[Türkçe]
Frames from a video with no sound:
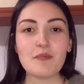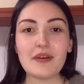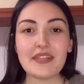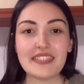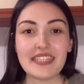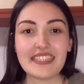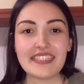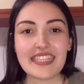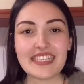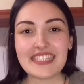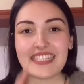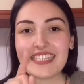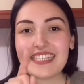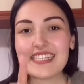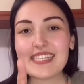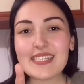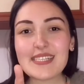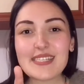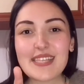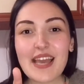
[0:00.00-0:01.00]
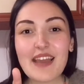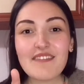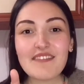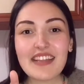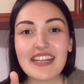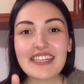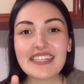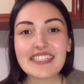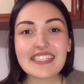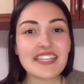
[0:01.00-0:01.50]
Patatesi siz
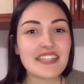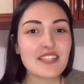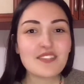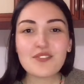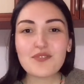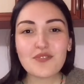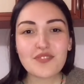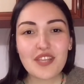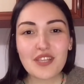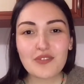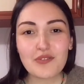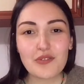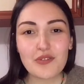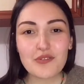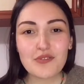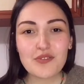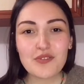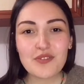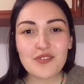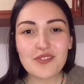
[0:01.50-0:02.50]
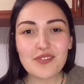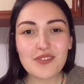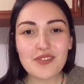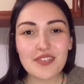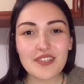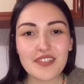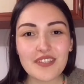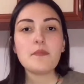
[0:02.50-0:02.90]
evlerinizde nasıl tüketiyorsunuz?